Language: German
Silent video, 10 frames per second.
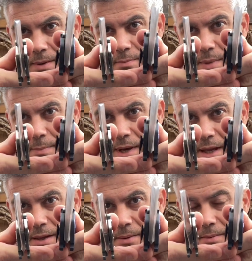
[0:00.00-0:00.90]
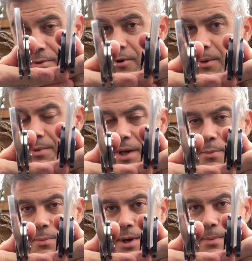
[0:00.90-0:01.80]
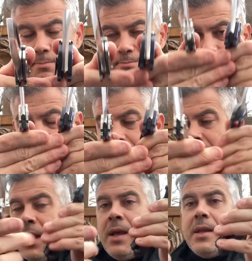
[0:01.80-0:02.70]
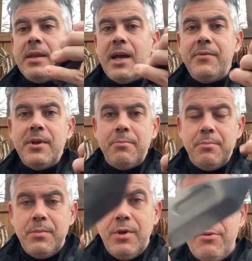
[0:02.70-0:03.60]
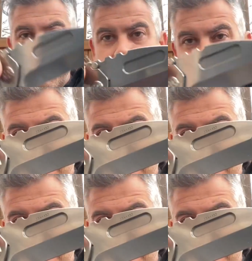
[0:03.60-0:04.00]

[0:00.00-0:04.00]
Bei beiden überhaupt kein Problem, da wir, wie zum Beispiel bei